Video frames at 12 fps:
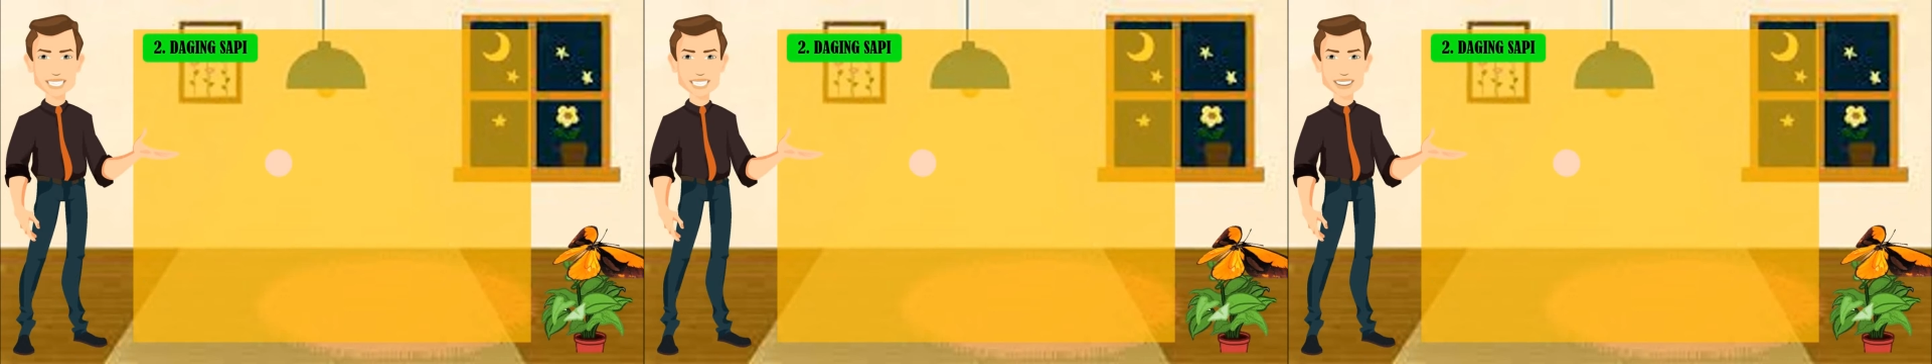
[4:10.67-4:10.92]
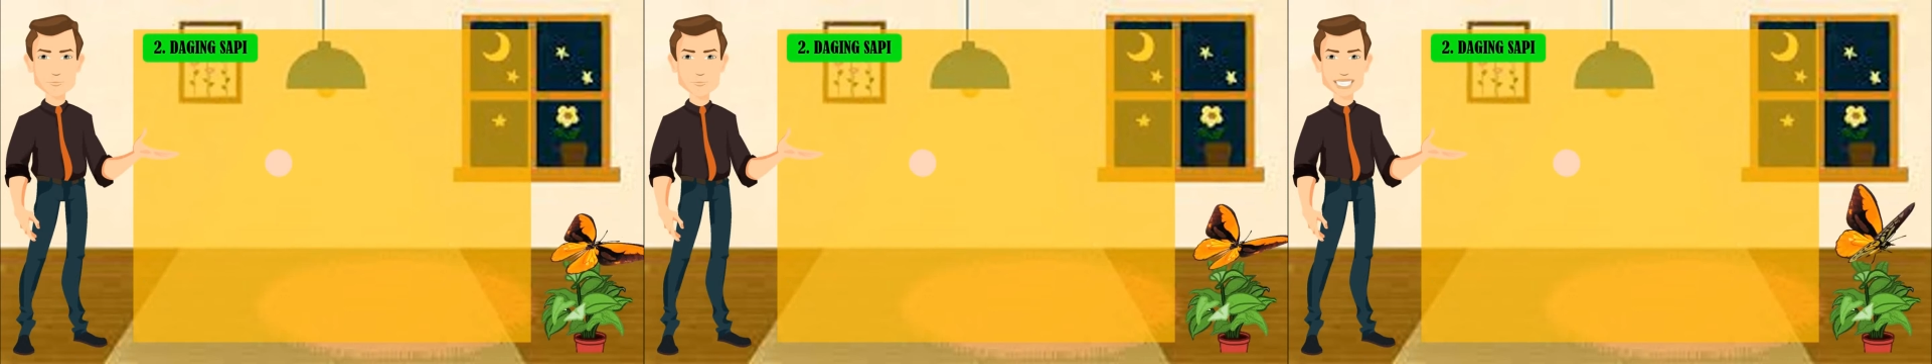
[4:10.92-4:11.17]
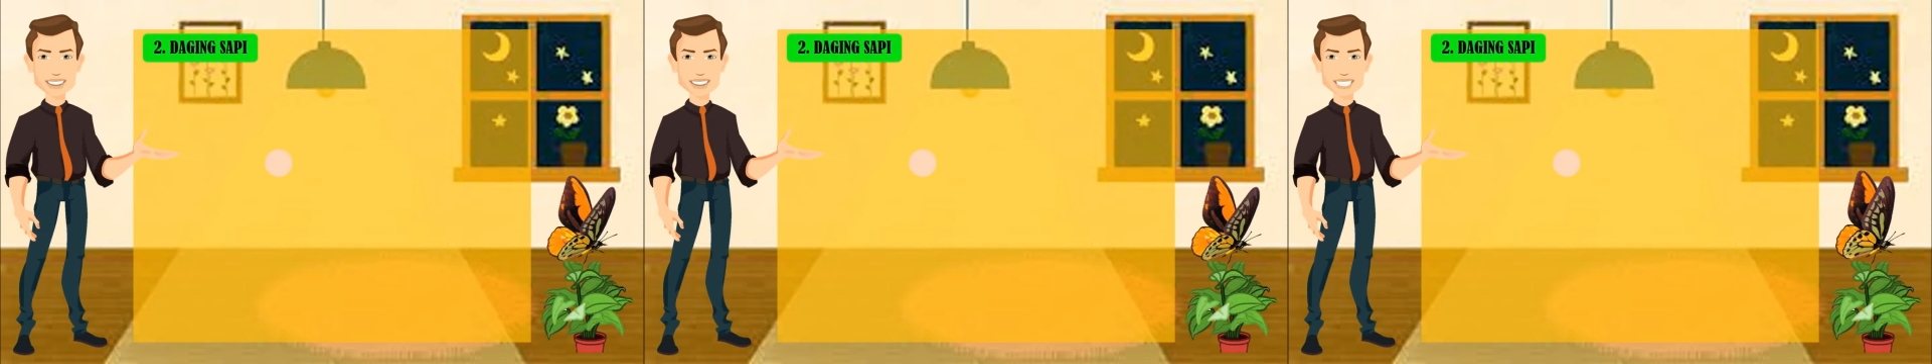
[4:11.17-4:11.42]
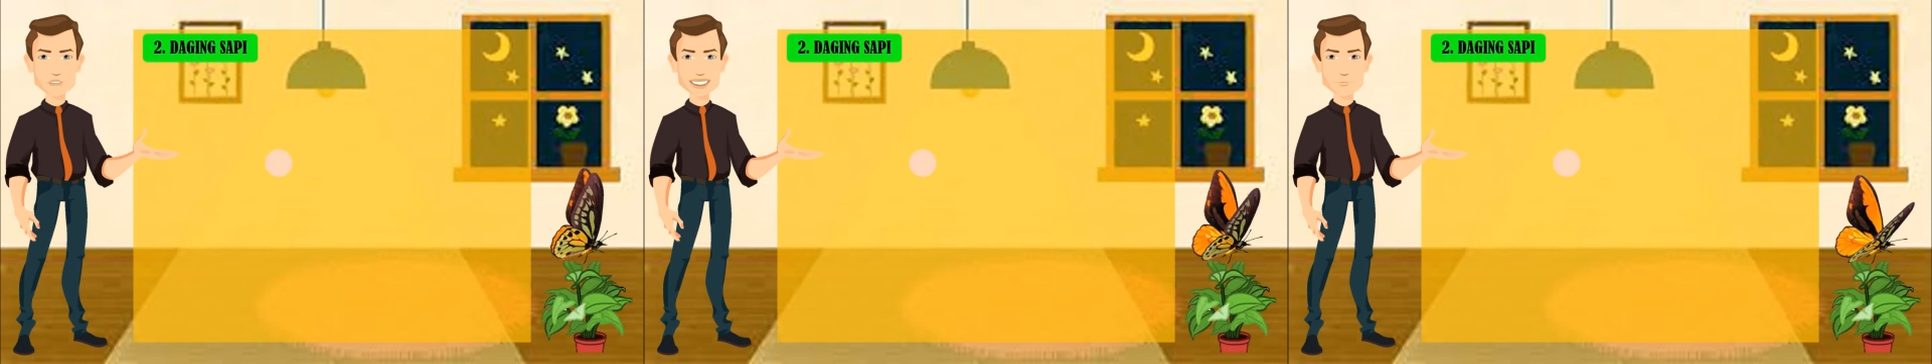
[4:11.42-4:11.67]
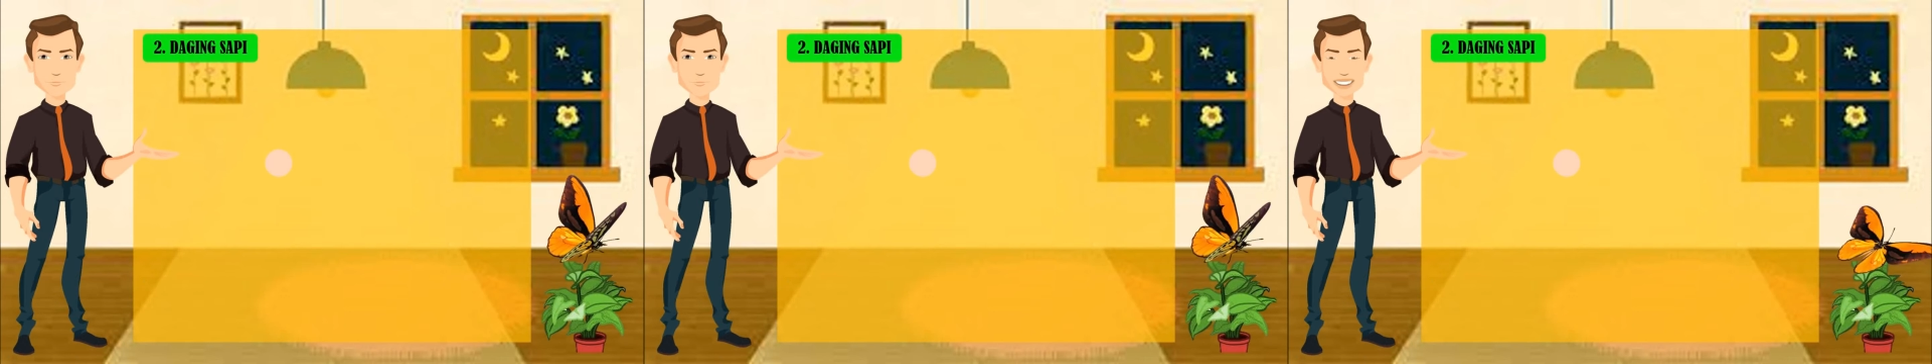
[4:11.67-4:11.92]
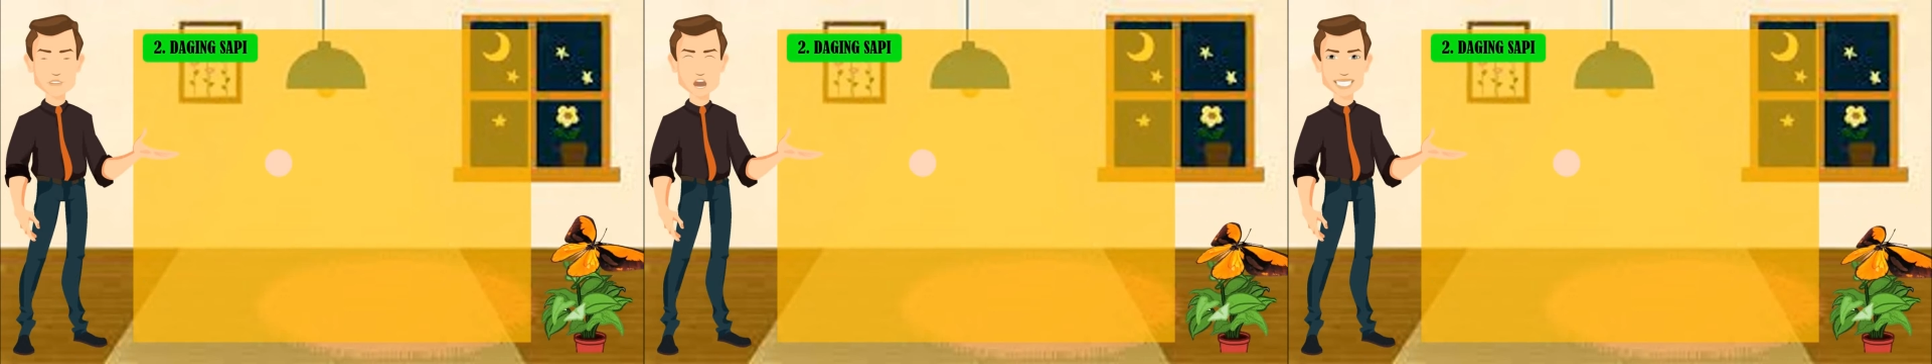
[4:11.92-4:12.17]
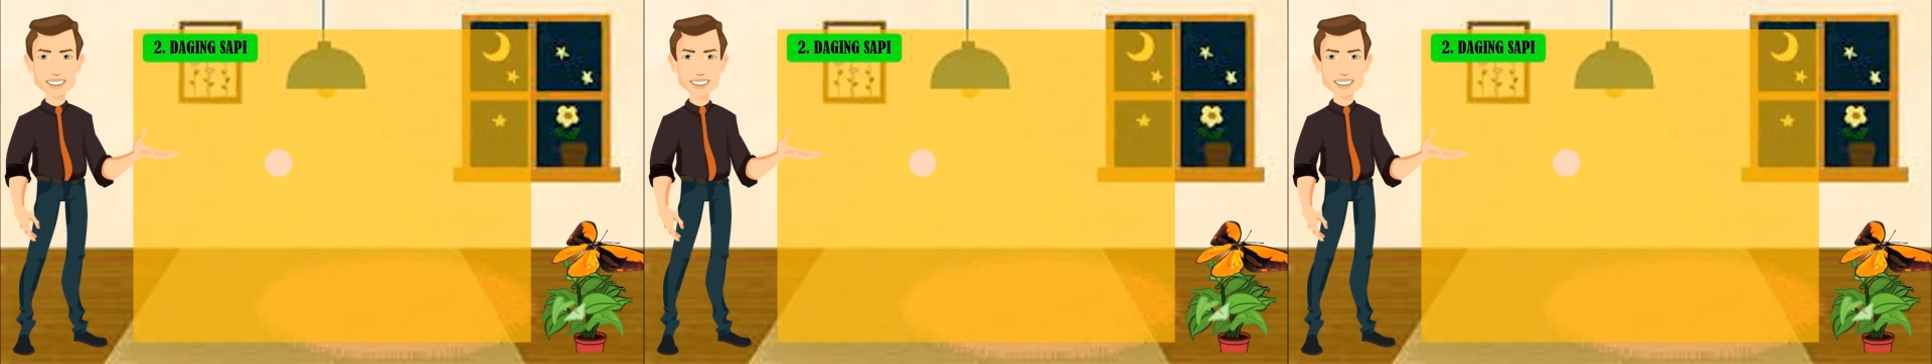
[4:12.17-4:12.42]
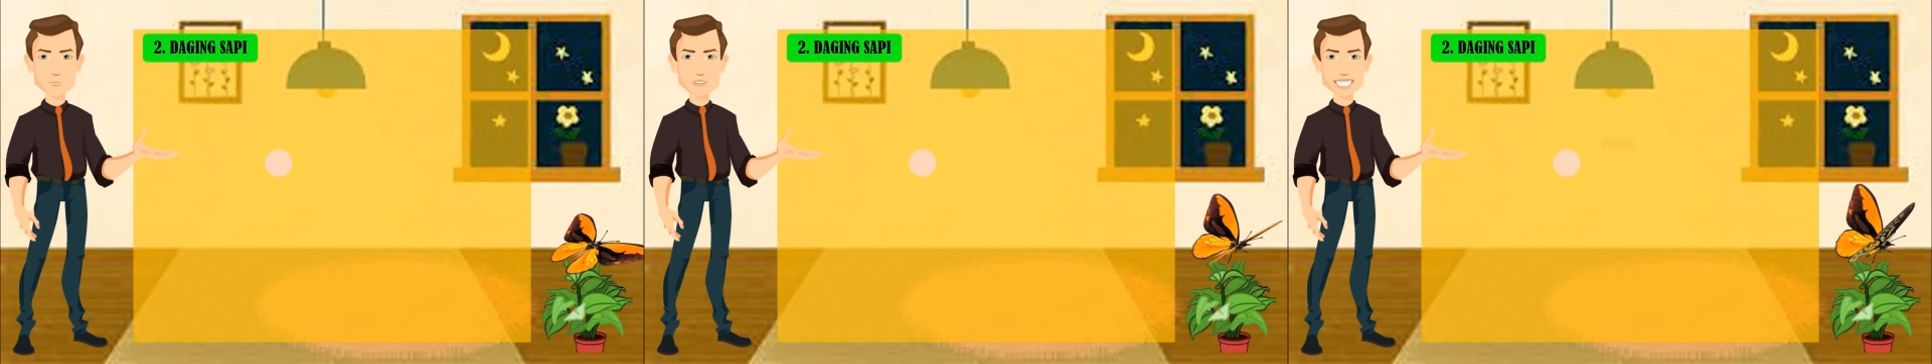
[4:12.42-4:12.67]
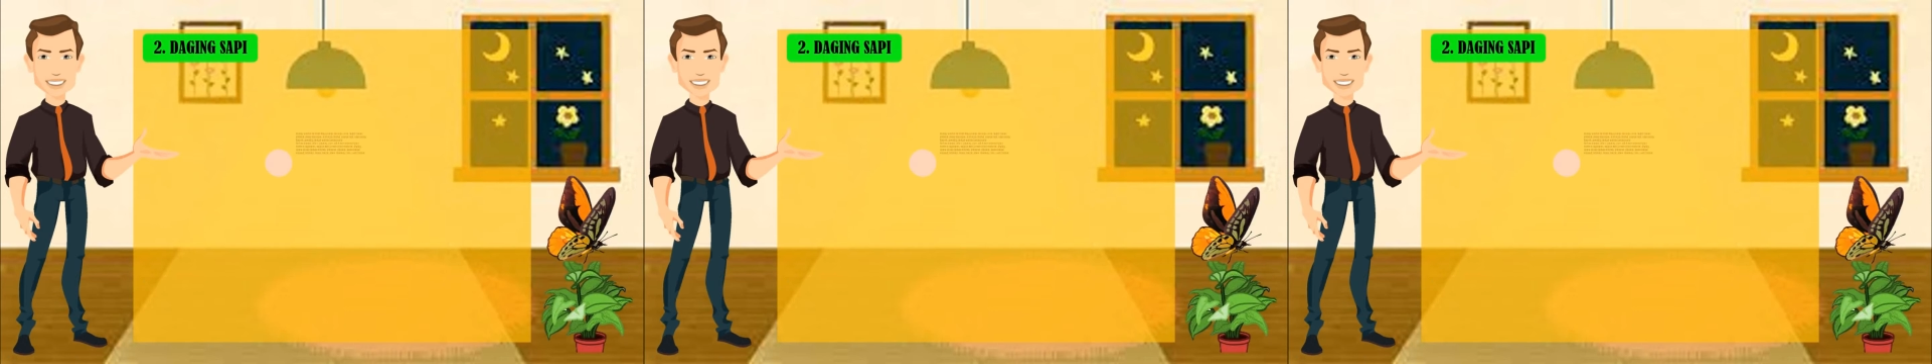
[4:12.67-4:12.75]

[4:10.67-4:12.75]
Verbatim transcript: Yang kedua adalah daging sapi.